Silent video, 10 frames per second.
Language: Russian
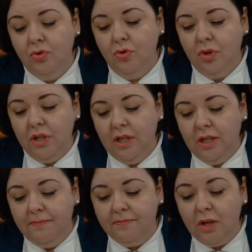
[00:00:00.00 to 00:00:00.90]
но
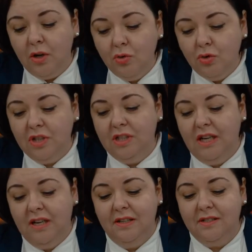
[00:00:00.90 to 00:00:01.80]
и люди
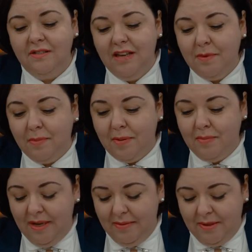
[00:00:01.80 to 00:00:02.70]
делились своими
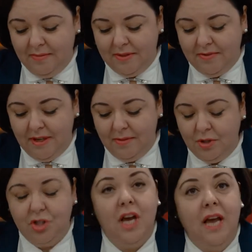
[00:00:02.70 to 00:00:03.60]
проблемами,
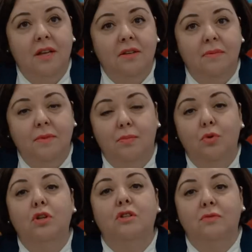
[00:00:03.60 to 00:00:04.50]
своими чаяниями,
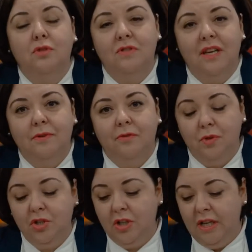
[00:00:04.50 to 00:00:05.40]
более того, своими
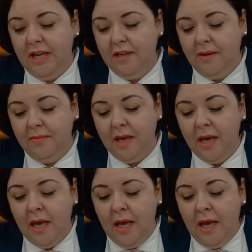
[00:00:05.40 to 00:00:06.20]
впечатлениями.